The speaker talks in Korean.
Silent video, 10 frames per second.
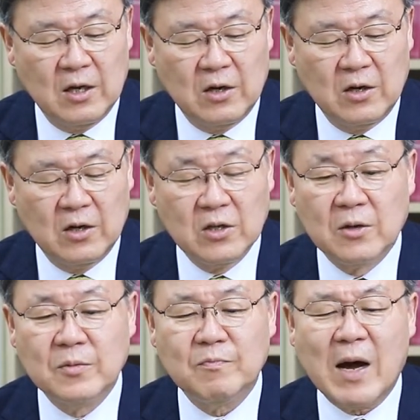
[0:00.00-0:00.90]
어,
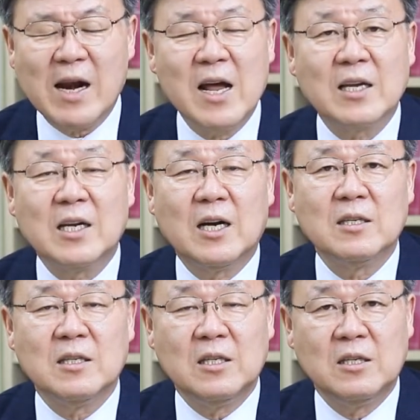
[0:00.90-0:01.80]
여러분
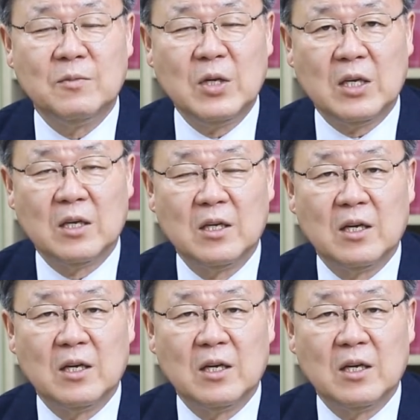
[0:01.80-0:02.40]
말락이라는 이름이